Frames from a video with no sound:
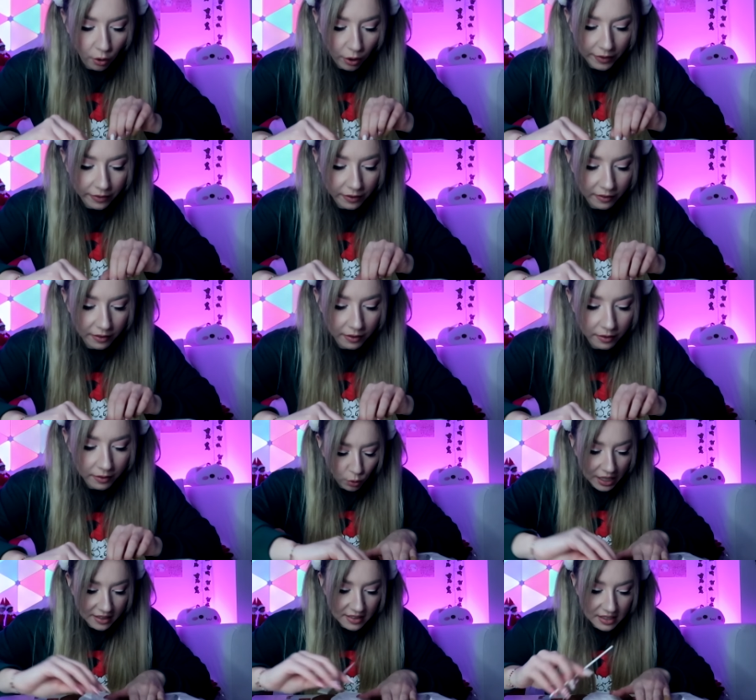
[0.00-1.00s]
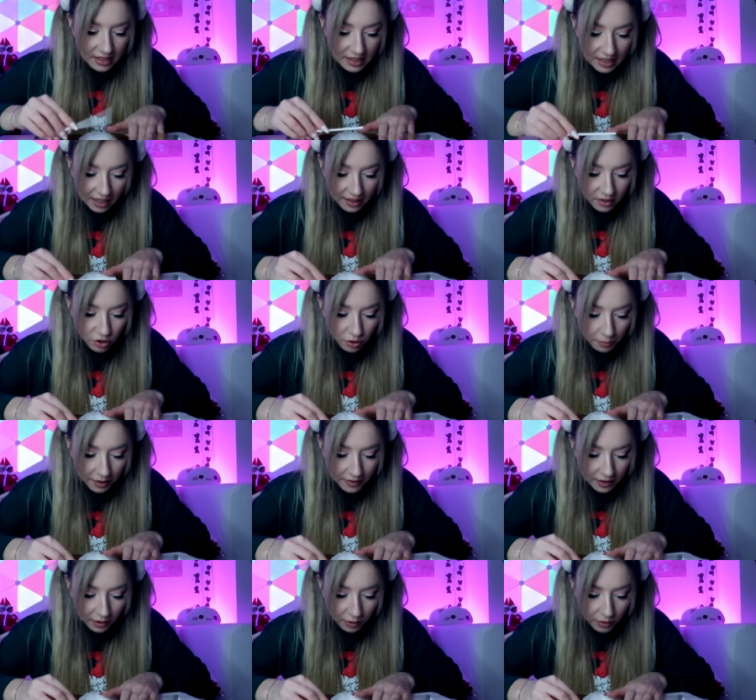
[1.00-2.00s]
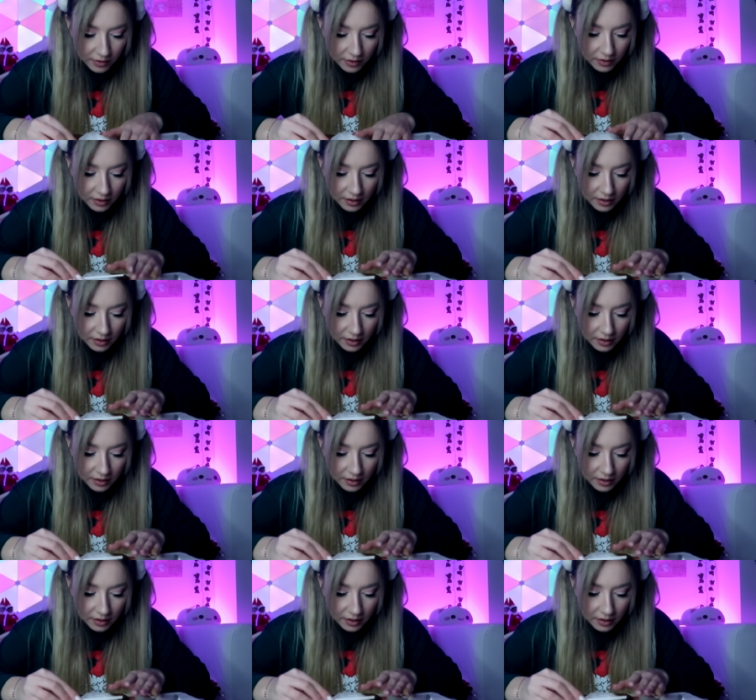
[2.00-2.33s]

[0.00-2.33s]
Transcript: Leute. Oh, jetzt sieht die Nase schon besser aus.